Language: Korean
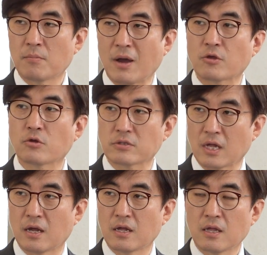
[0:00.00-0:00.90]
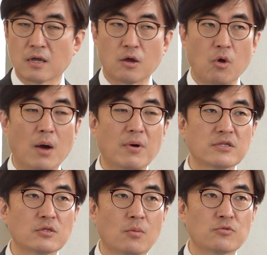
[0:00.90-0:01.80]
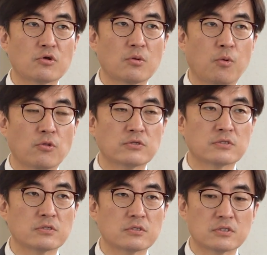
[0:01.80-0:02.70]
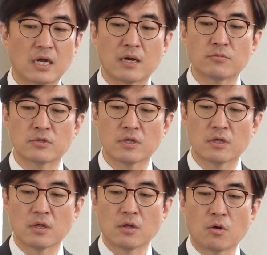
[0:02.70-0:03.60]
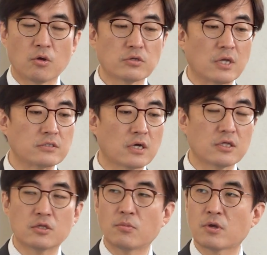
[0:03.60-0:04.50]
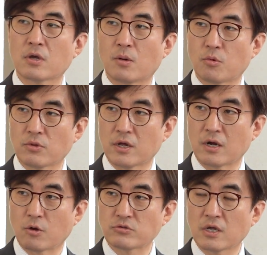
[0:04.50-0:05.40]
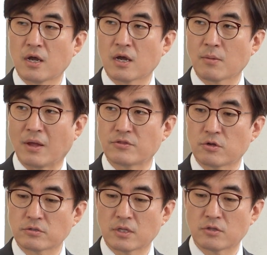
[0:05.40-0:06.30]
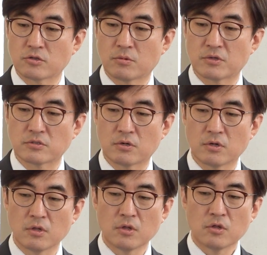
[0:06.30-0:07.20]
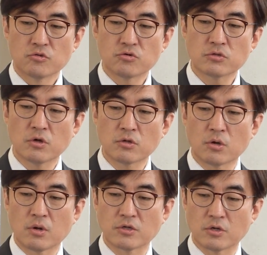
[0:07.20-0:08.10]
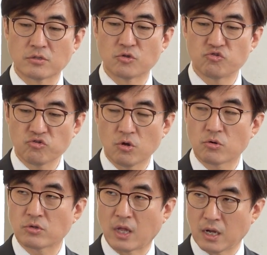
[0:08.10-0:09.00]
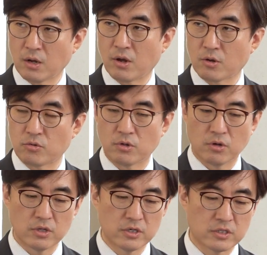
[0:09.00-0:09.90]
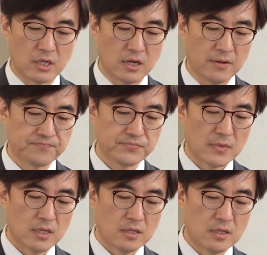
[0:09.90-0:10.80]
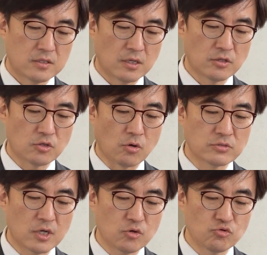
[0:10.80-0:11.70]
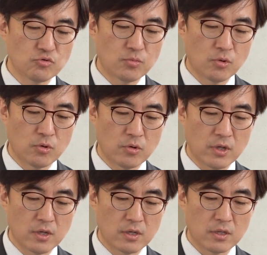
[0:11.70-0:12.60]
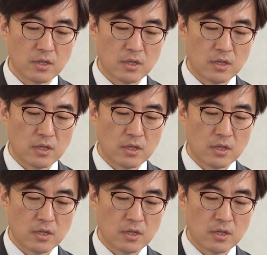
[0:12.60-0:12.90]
바뀌었다. 그러니까 과반이 넘는 걸 보는 사람들이 어, 이거 대세가 이재명인가 보구나 라고 생각하게 만들었다는 점에서 충청 결과가 저한테 충격으로 다가왔고요. 일 차. 이 차는 정세균 후보의